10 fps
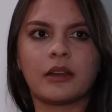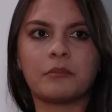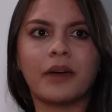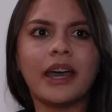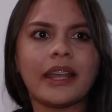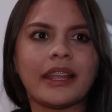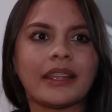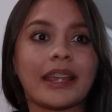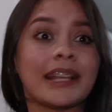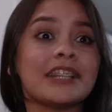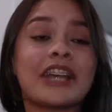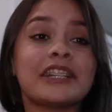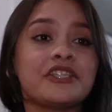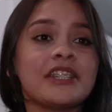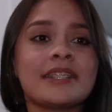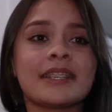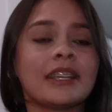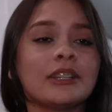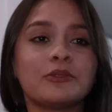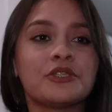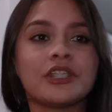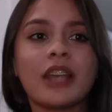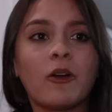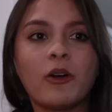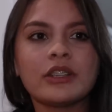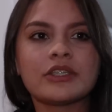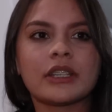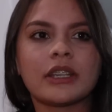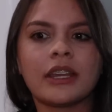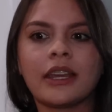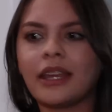Mãe, ele já disse que não tinha hoje.